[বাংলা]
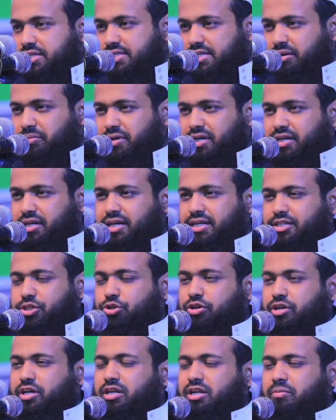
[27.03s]
ওই জামানায়
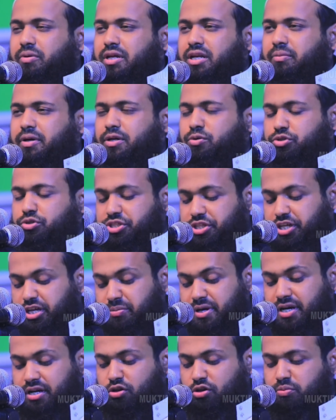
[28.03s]
সকালবেলা মানুষ
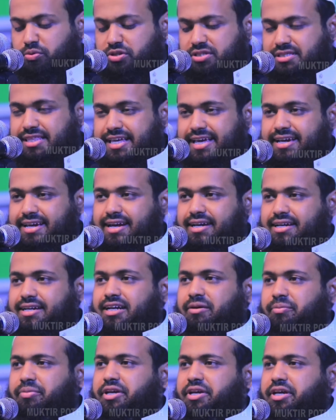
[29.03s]
ইমান অবস্থায়
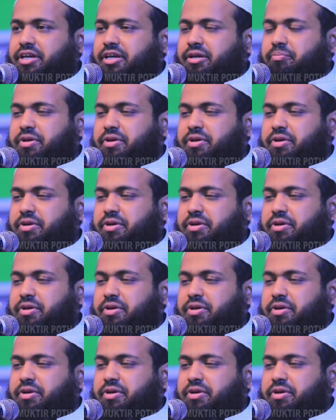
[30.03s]
কাটাবে